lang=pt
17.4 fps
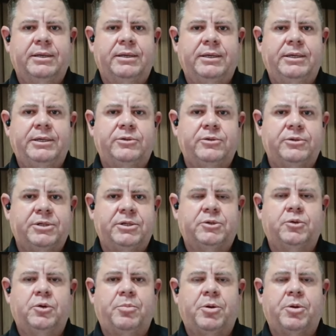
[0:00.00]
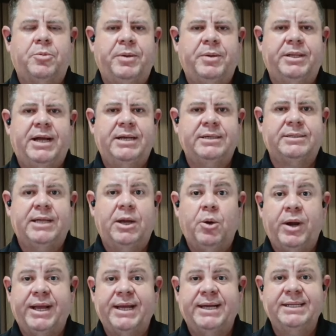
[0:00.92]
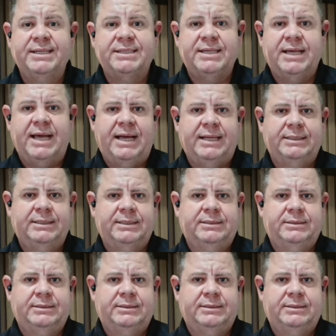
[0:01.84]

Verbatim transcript: Isso se a sua propriedade está organizada.